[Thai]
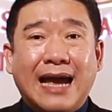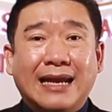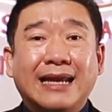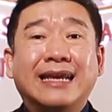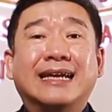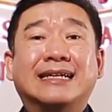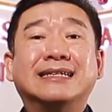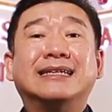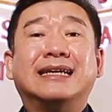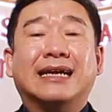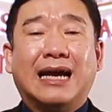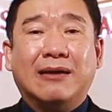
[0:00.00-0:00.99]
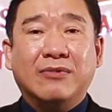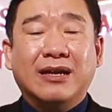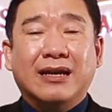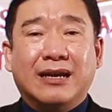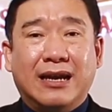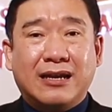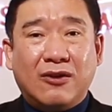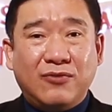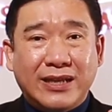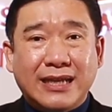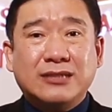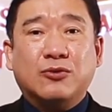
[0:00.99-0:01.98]
ตาได้ดีขึ้นนะครับแล้วก็
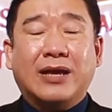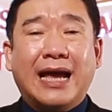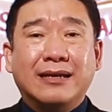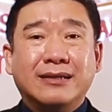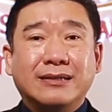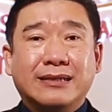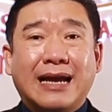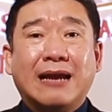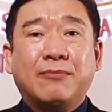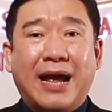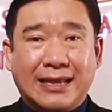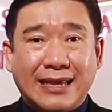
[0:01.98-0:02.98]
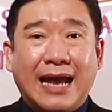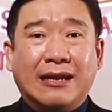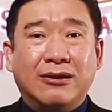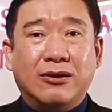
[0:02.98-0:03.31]
วิธีสุดท้ายก็คือการผ่าตัด